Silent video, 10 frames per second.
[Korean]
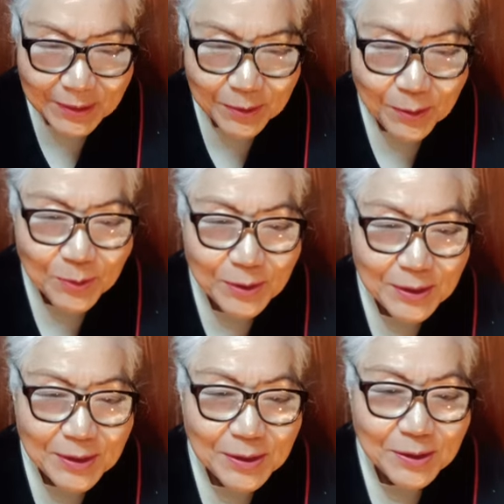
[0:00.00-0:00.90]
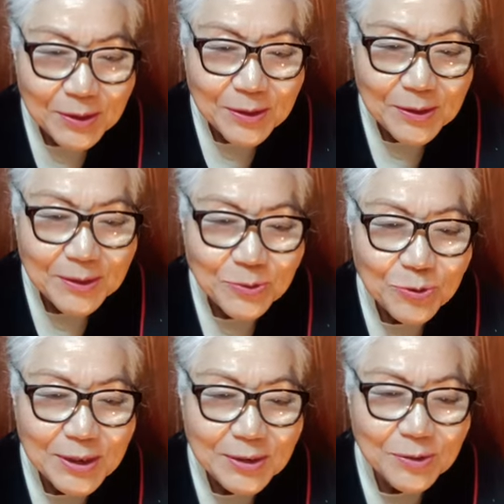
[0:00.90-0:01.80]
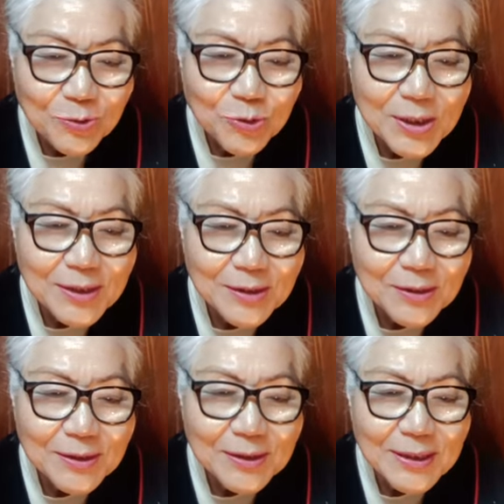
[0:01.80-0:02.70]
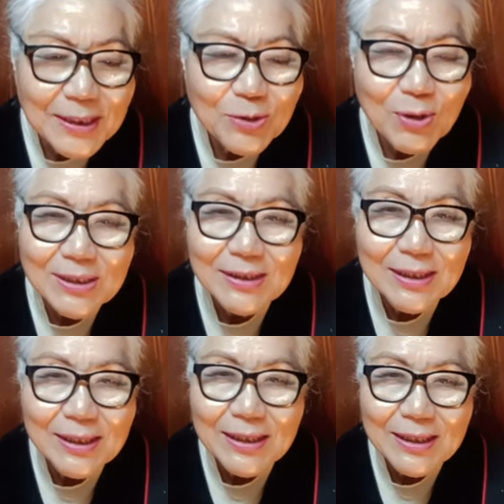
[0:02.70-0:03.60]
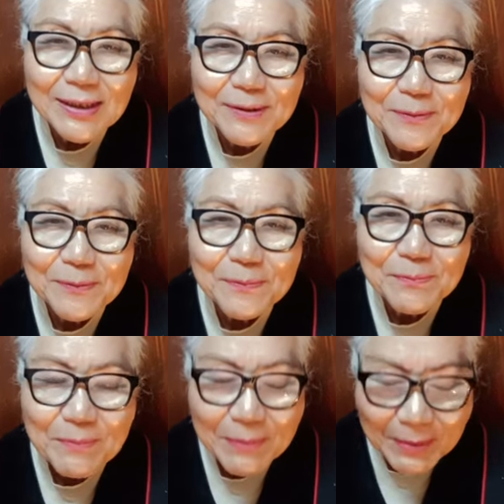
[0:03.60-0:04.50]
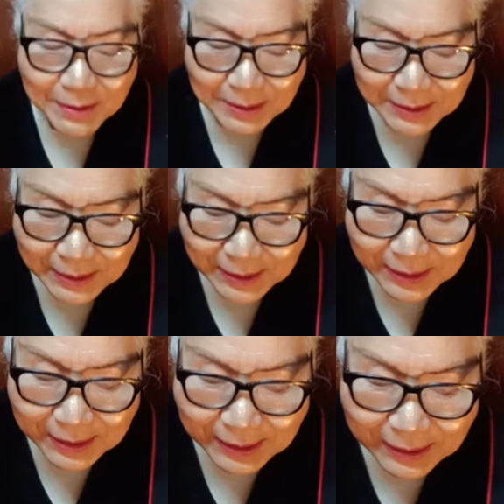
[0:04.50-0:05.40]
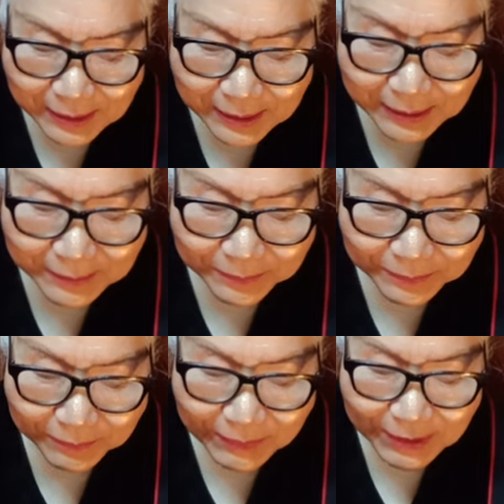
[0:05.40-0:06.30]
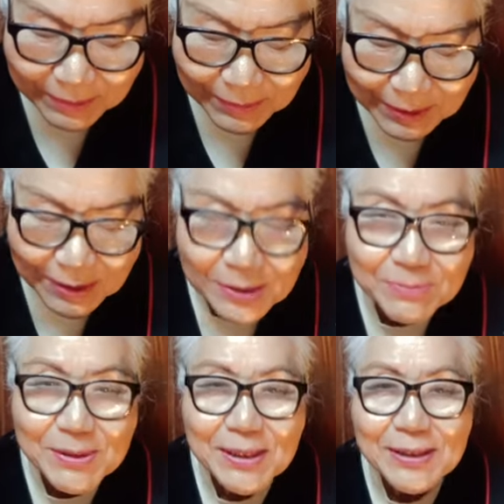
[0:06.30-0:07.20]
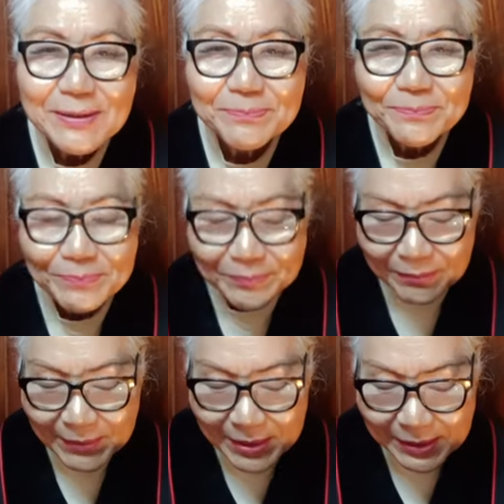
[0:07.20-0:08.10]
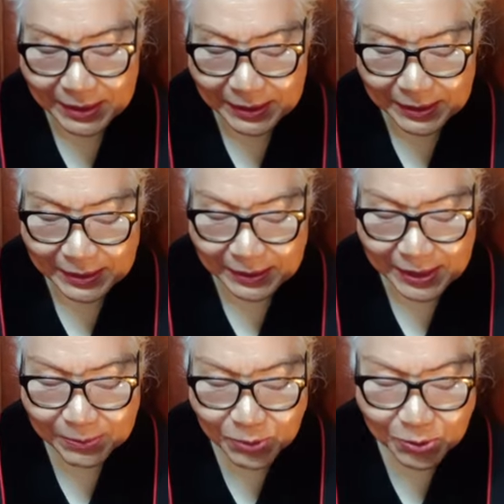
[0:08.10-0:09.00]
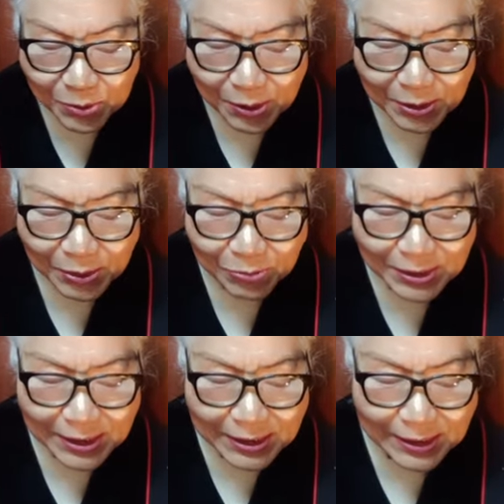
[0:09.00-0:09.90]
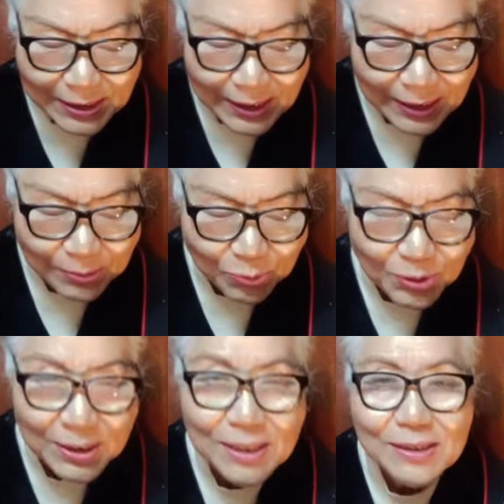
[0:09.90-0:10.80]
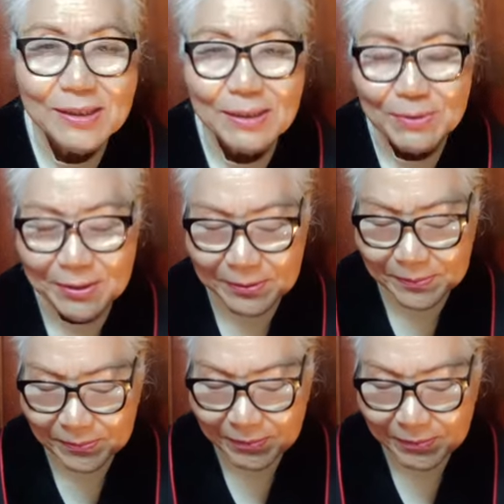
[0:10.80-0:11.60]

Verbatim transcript: 오늘 어, 주제는 주께서 인도하신다예요. 에, 예, 참 그렇습니다. 에, 어, 힘들고 어려운 시기를 지나는 분이 계셨다면 은